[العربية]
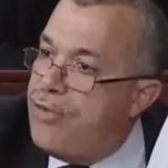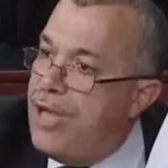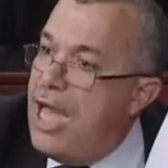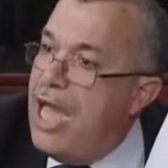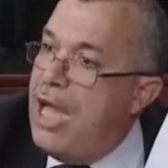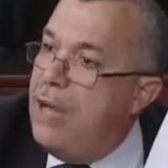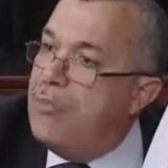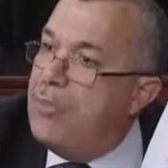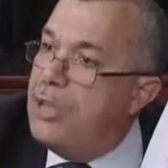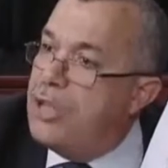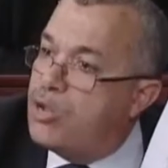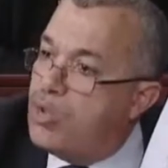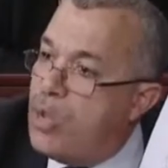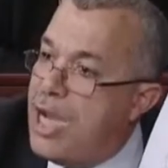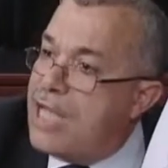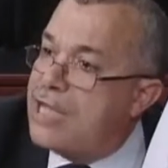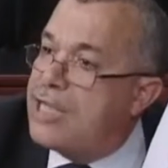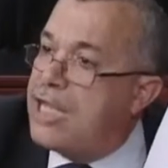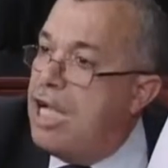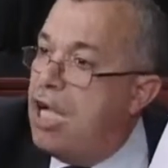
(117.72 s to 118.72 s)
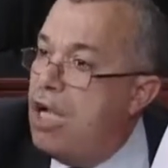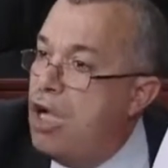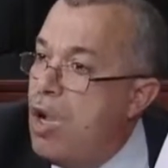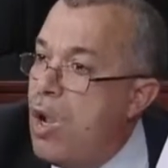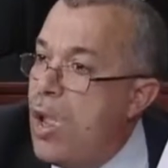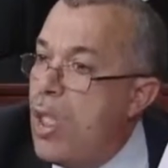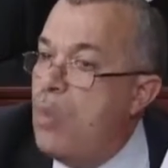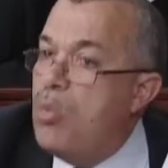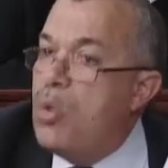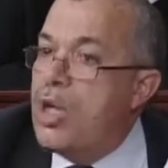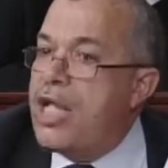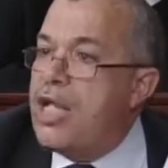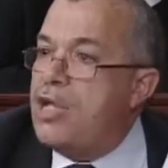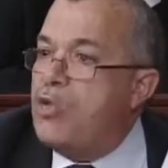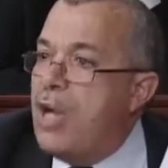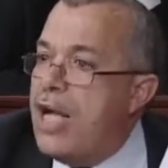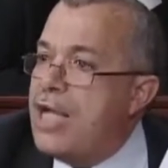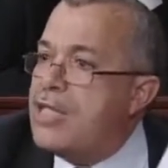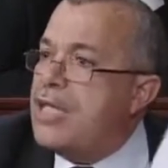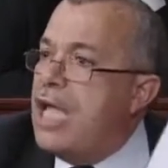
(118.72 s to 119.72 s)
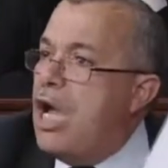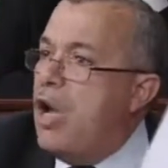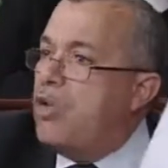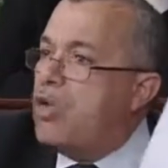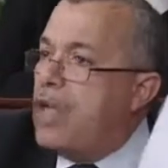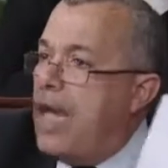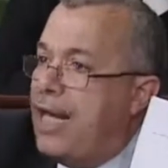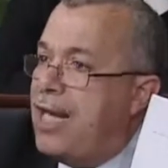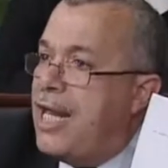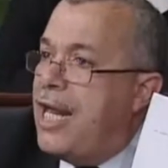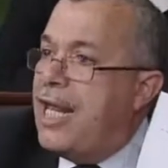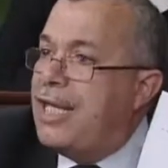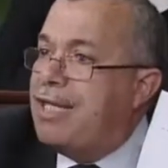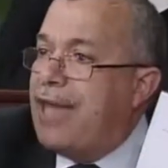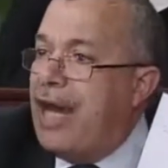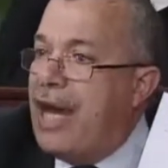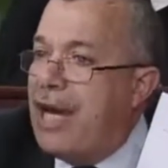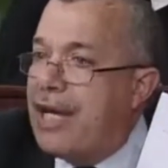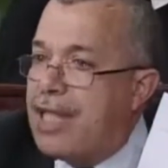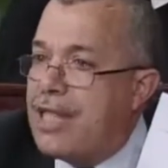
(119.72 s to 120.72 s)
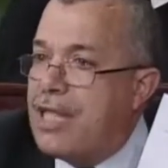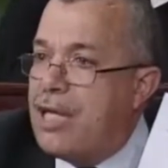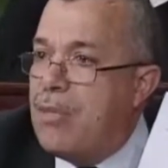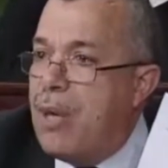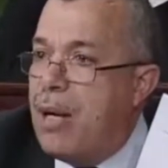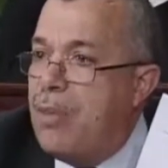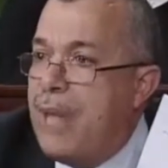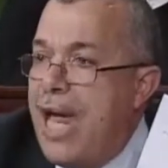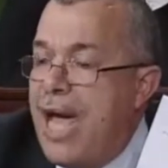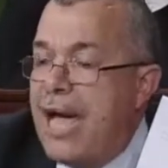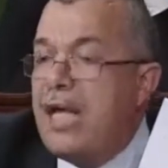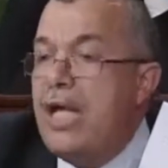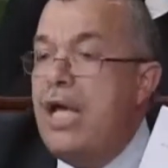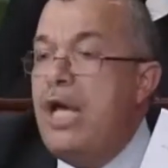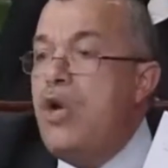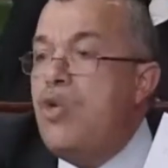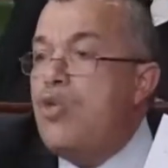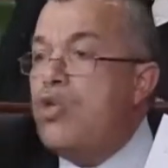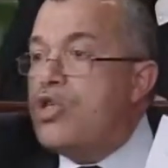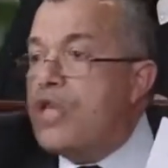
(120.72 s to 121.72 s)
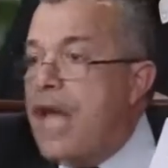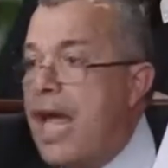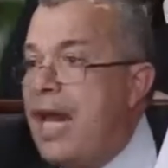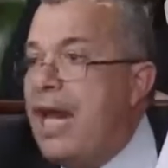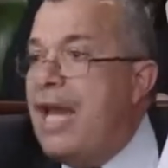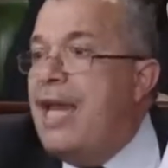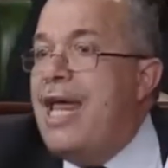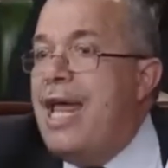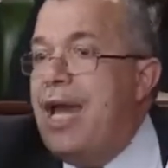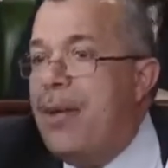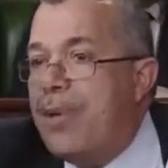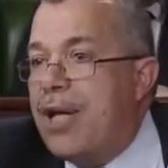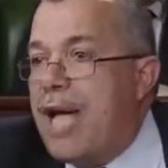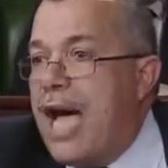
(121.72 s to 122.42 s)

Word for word: فيها من توانسه ومن غير توانسه وضعنا يد على الكثير من الملاك وان شاء الله الايام